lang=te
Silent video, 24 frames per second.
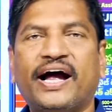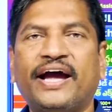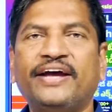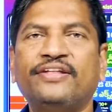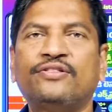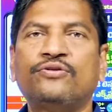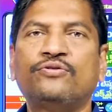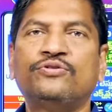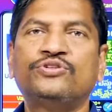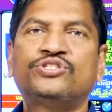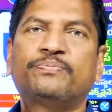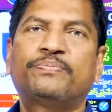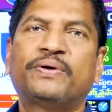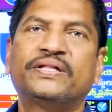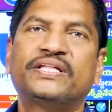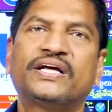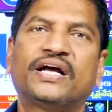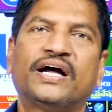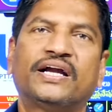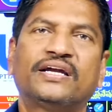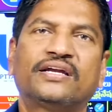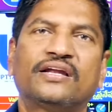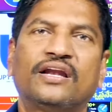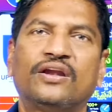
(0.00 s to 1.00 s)
ఐదు నుంచి పది
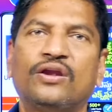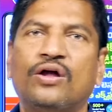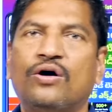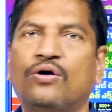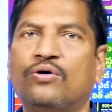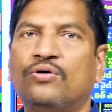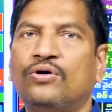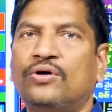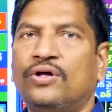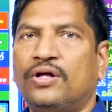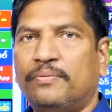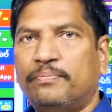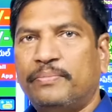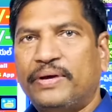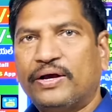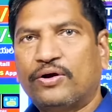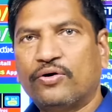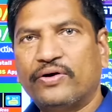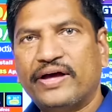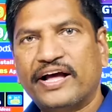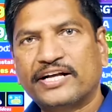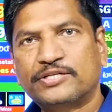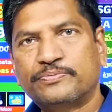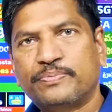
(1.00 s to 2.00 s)
గంటల్లో
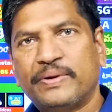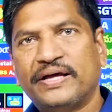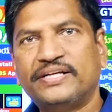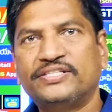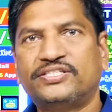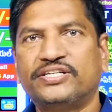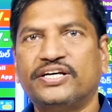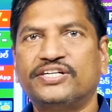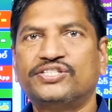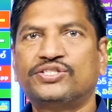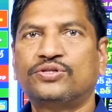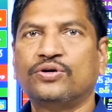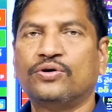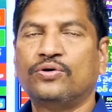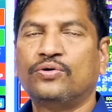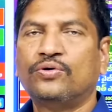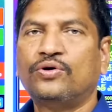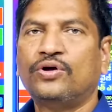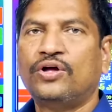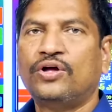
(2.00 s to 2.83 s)
మీకు ఎక్స్ప్లెయిన్ చేస్తూ